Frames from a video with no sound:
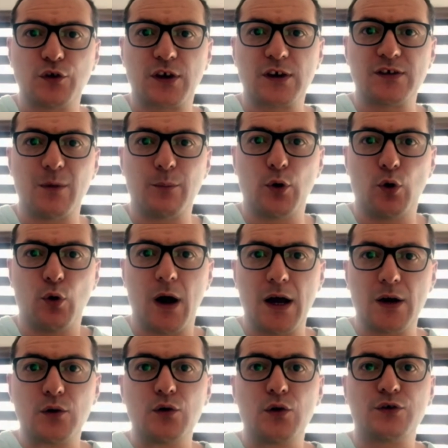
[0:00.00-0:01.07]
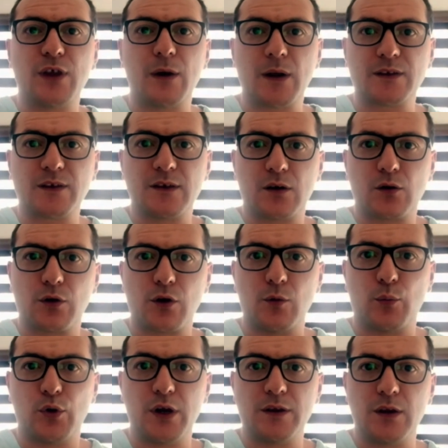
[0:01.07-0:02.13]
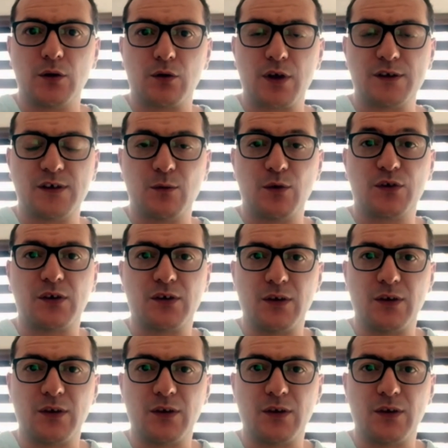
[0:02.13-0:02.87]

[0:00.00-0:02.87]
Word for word: los que se aprobaron, los debates de control político que hicimos.